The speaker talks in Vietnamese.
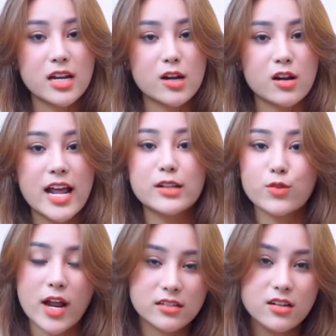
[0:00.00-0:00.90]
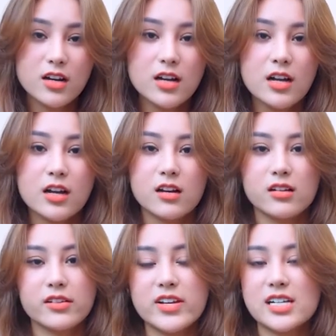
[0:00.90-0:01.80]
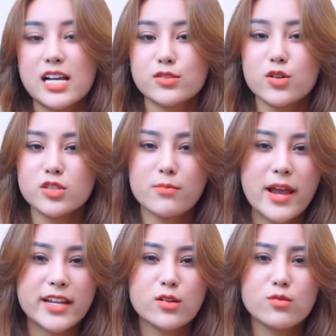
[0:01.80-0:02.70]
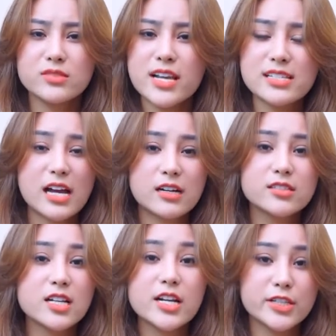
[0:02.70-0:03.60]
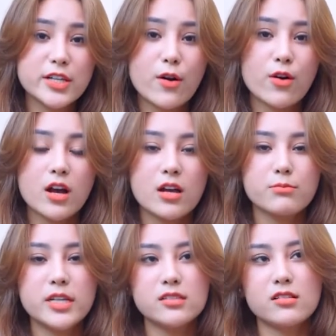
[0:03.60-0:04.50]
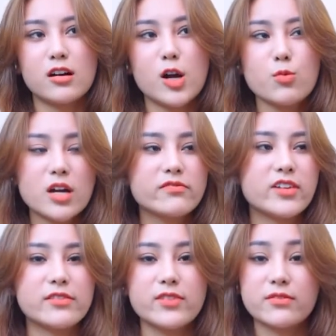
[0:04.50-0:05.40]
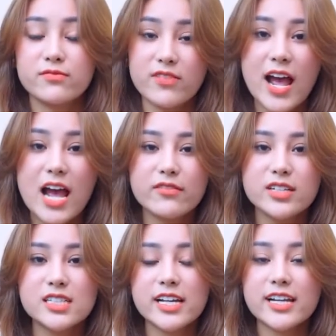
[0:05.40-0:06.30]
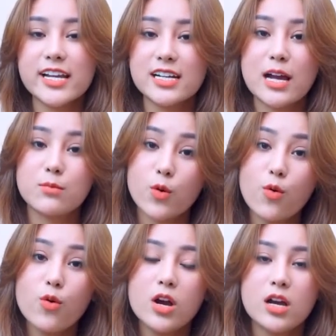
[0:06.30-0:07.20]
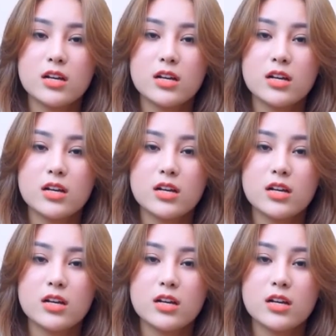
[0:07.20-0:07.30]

mà lại còn an toàn nữa ờ, việc hạ sốt cho bé thì cũng dễ dàng hơn rất là nhiều mình ờ, không cần phải vật vã với những cái cách làm cũ